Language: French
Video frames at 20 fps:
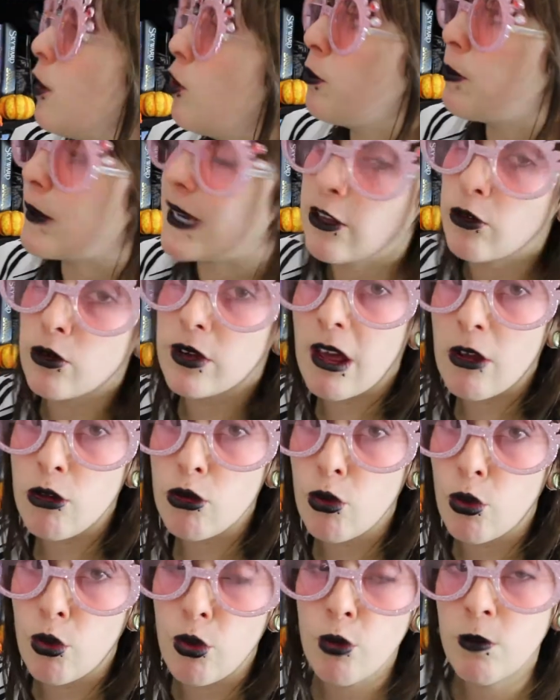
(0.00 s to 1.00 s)
est au prix de
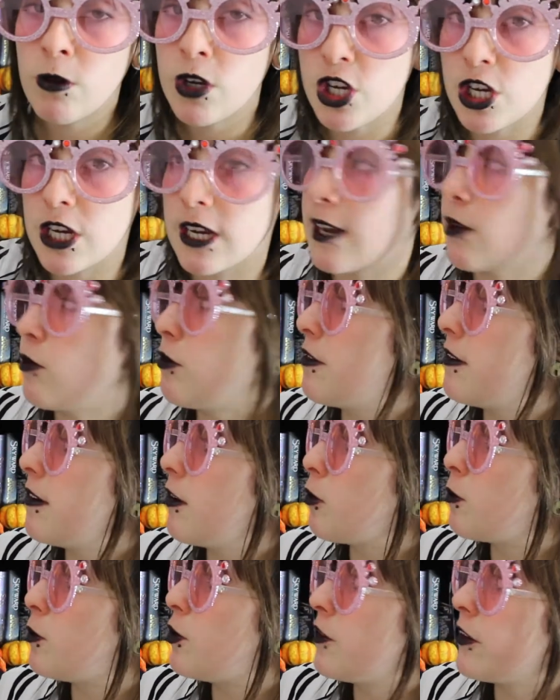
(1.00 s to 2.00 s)
15 euros. Moi j'ai réussi
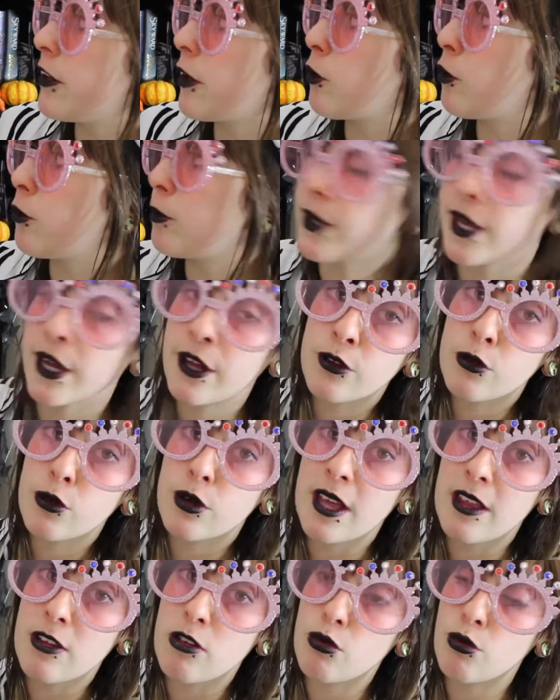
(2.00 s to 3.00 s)
à obtenir le bien
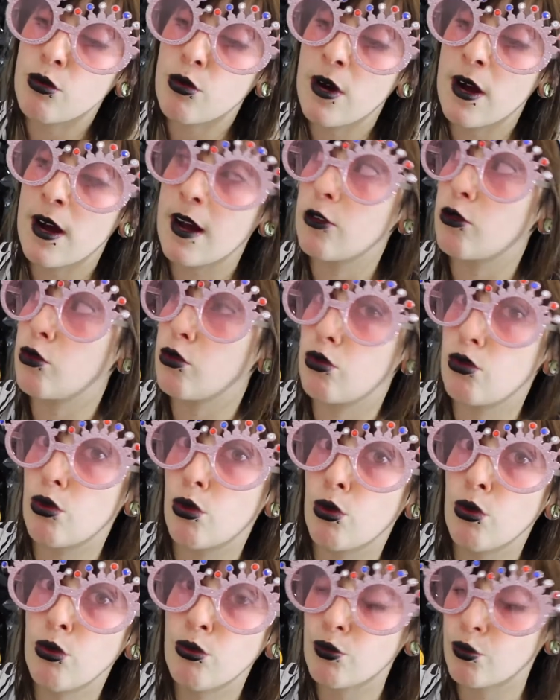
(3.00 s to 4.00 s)
d'occasion à 12
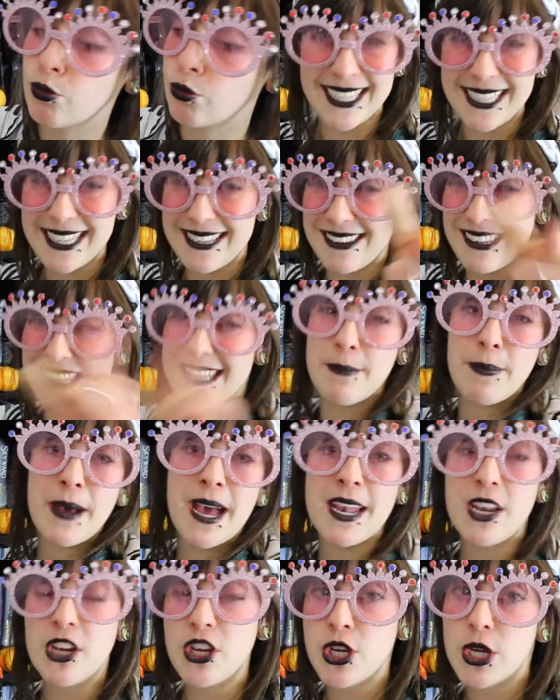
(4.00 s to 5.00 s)
euros. N'hésitez pas
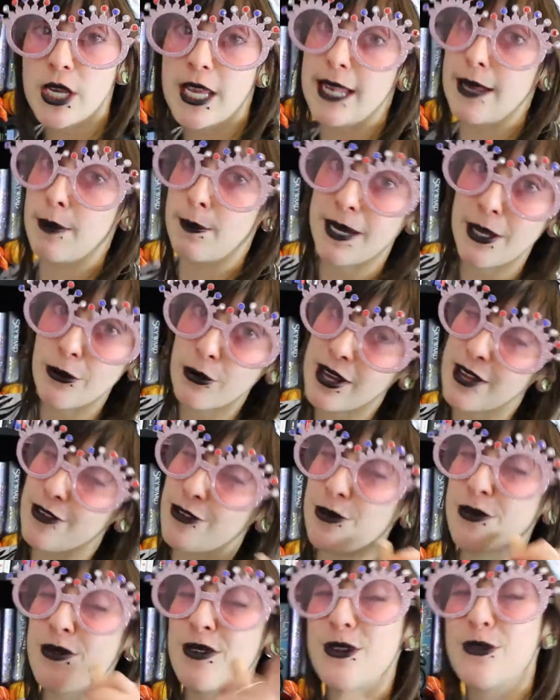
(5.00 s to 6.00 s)
à aller checker les prix
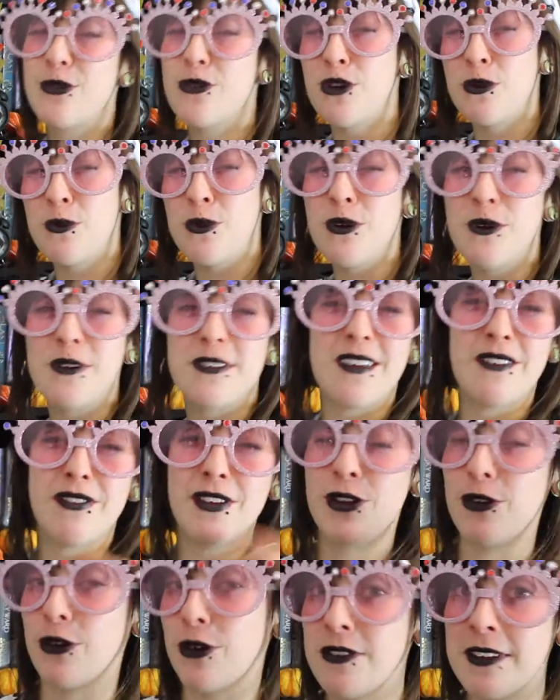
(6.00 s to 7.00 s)
d'occasion, c'est toujours mieux et ça
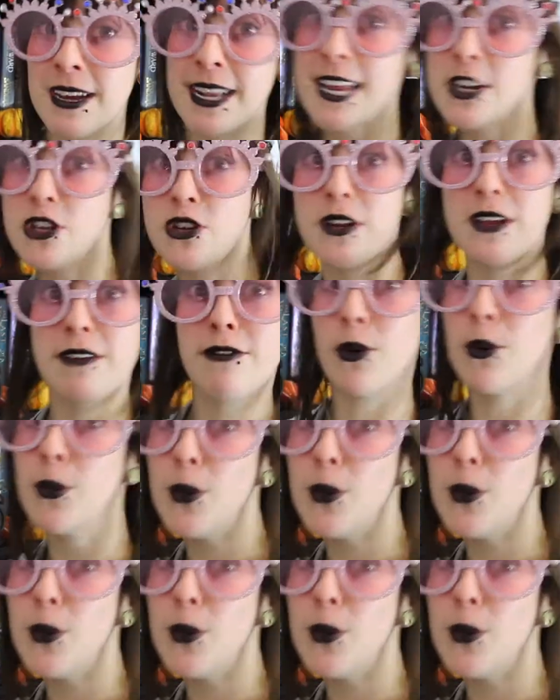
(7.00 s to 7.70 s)
fait du recyclage de livres.